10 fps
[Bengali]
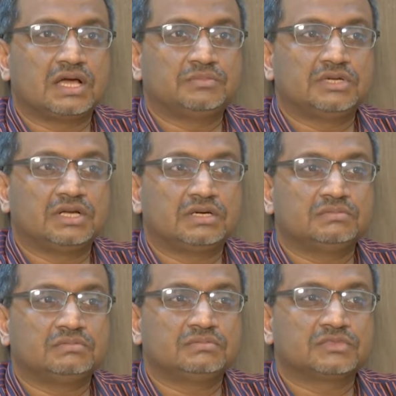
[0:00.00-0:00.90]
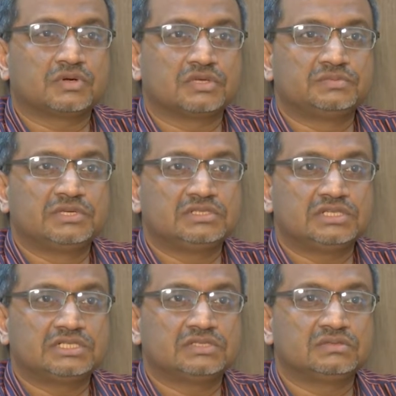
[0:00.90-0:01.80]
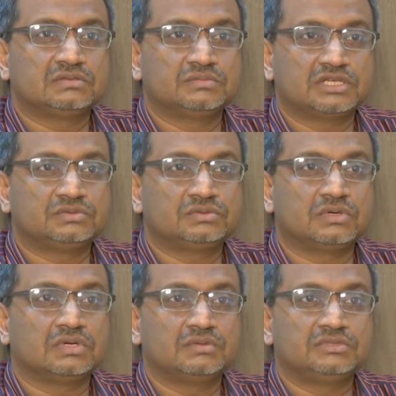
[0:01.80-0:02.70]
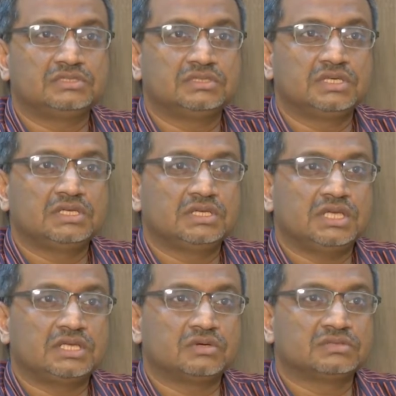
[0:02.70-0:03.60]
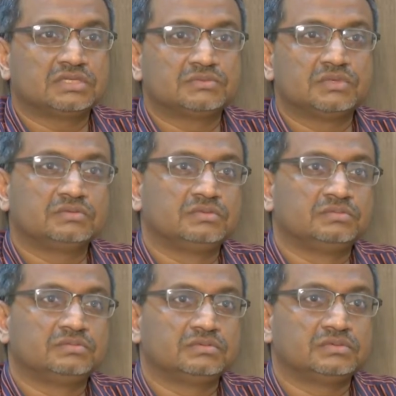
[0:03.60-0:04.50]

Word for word: আপনার ক্রস ভেন্টিলেশন বাস্তুকলাবিদ এই কনসেপ্টগুলো খুব